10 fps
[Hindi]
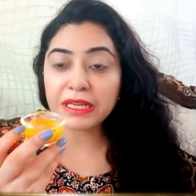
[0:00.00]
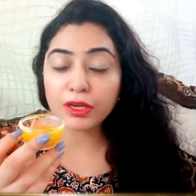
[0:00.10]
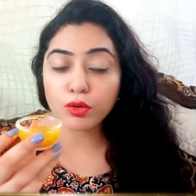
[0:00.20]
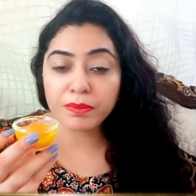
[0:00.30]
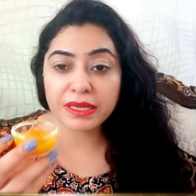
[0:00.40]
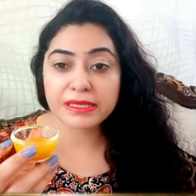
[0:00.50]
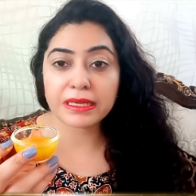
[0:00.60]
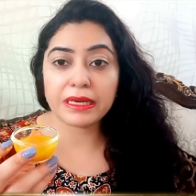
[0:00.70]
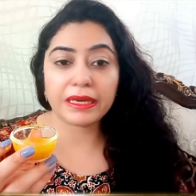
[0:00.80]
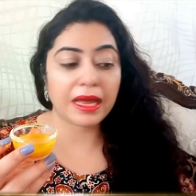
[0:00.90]
पील को मिक्स
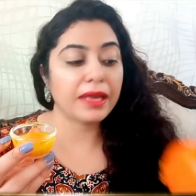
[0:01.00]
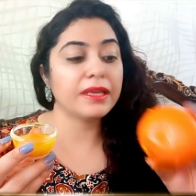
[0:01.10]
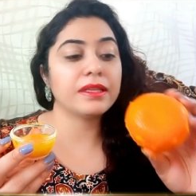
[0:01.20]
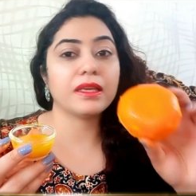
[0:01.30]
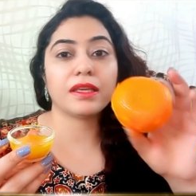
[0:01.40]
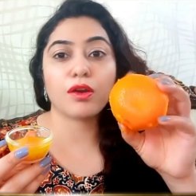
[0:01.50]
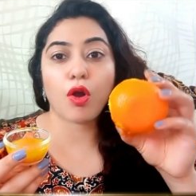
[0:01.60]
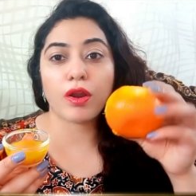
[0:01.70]
कर लेना है ये देखिए